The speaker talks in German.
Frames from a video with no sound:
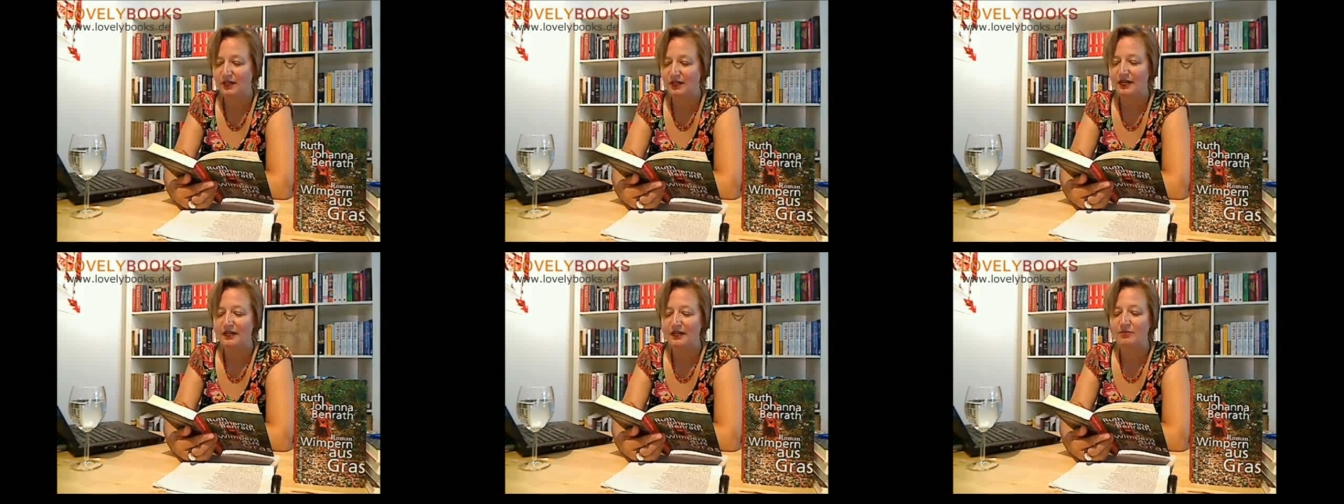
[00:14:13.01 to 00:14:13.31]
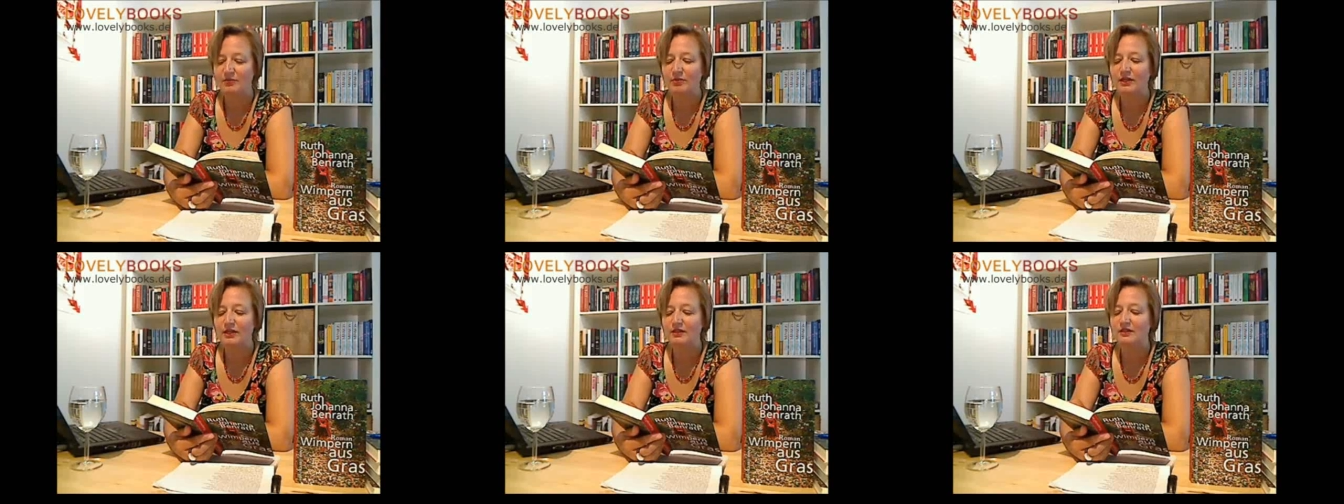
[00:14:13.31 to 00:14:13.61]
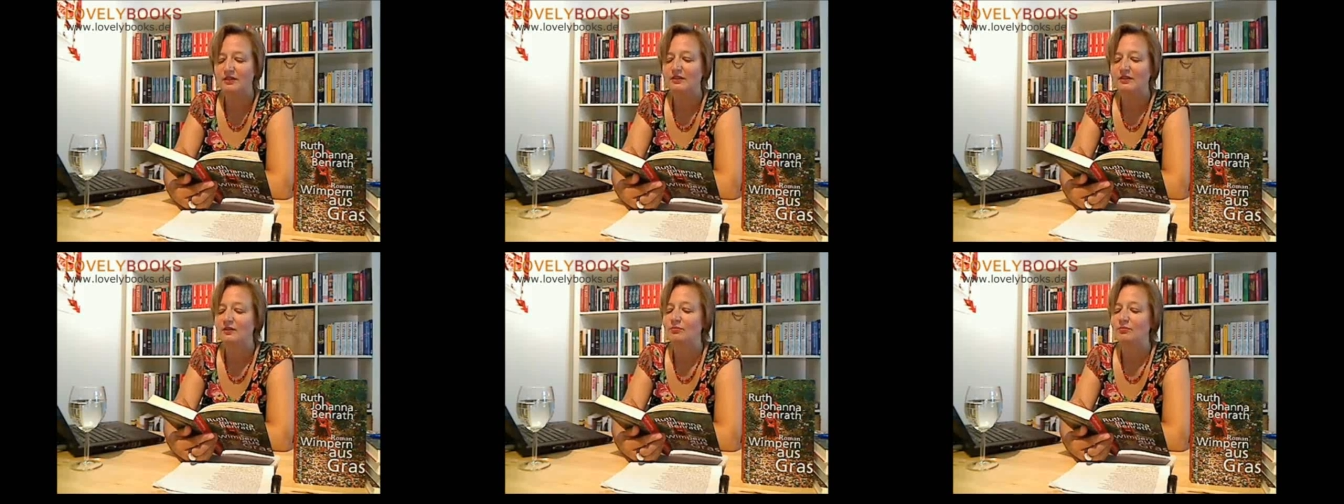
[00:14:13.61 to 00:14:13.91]
Ein
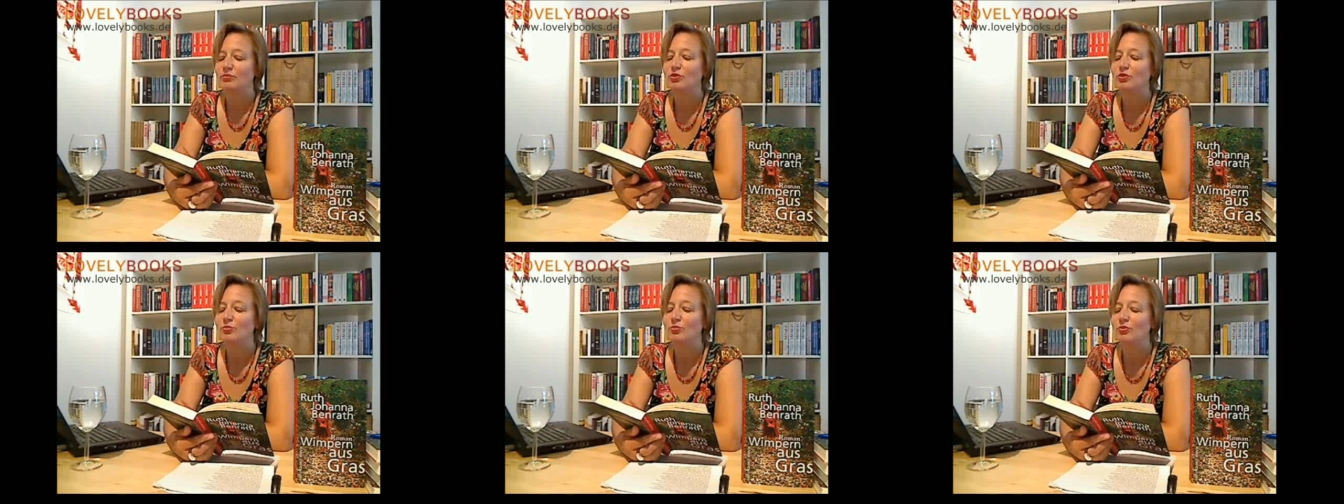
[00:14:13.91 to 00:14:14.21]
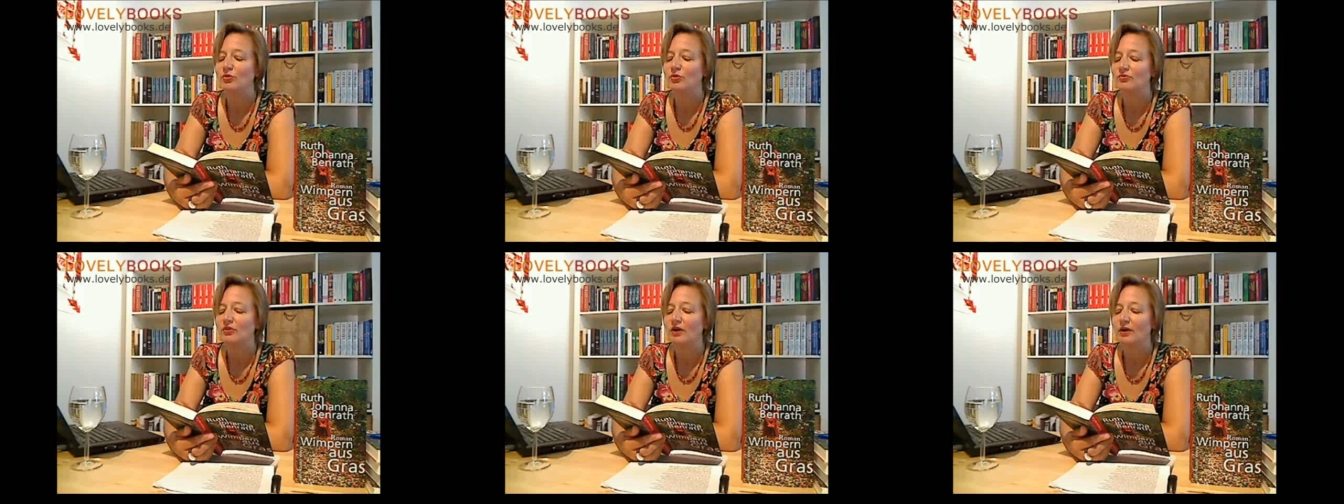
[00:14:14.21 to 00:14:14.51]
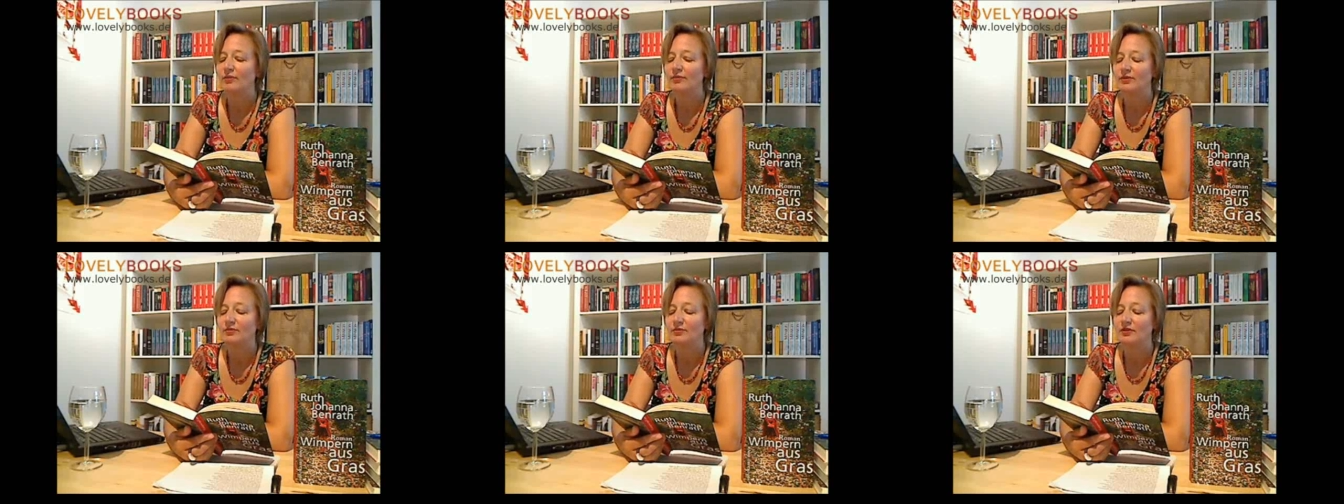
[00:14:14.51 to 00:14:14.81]
Mann in
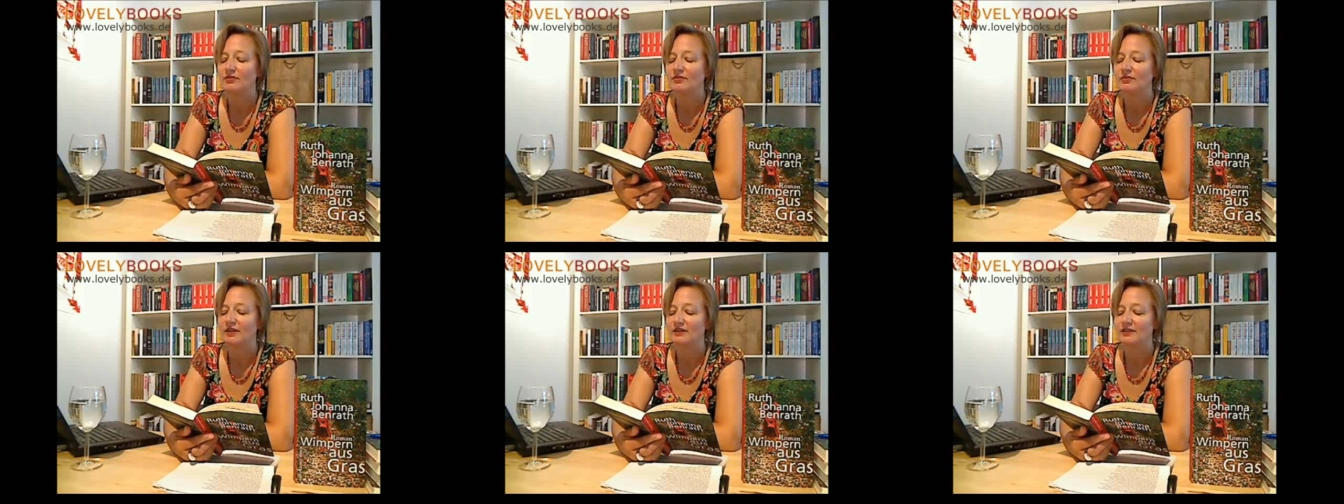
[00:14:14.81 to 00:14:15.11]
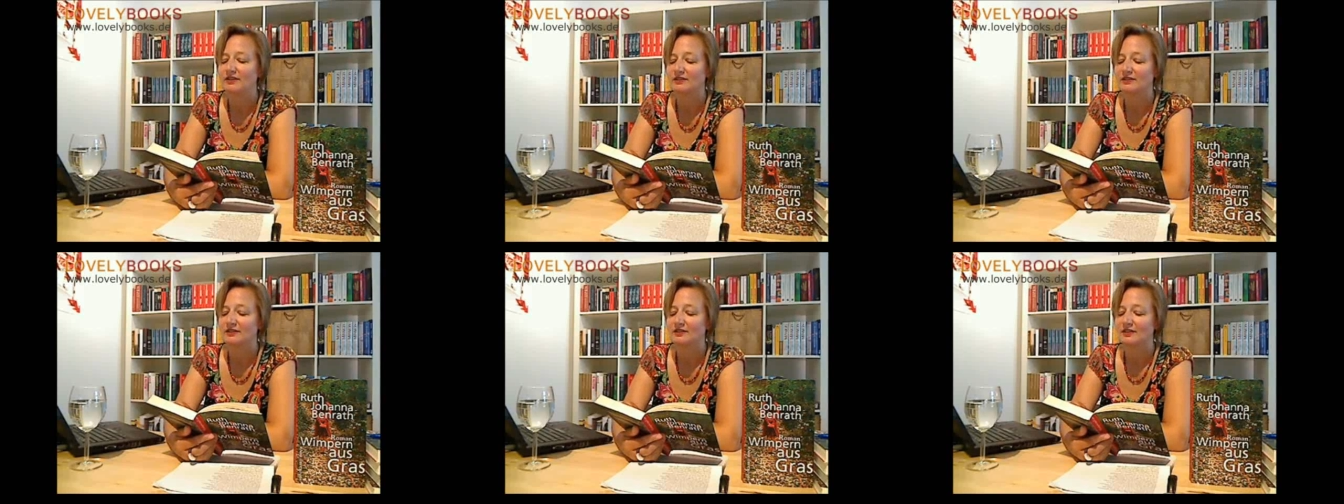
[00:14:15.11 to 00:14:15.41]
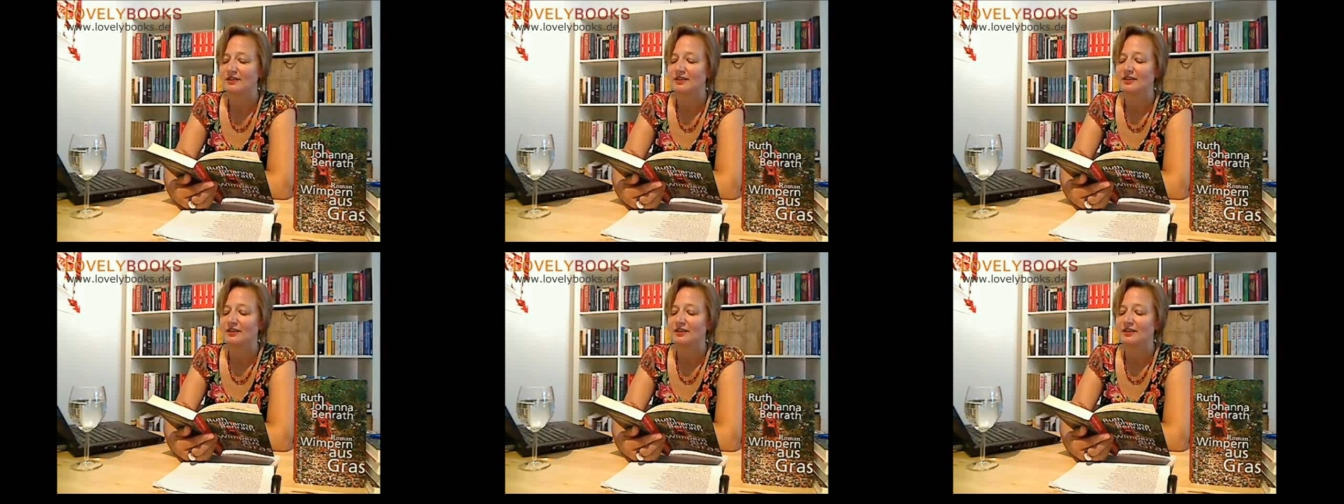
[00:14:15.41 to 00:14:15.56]
purpurfarbenem Gewand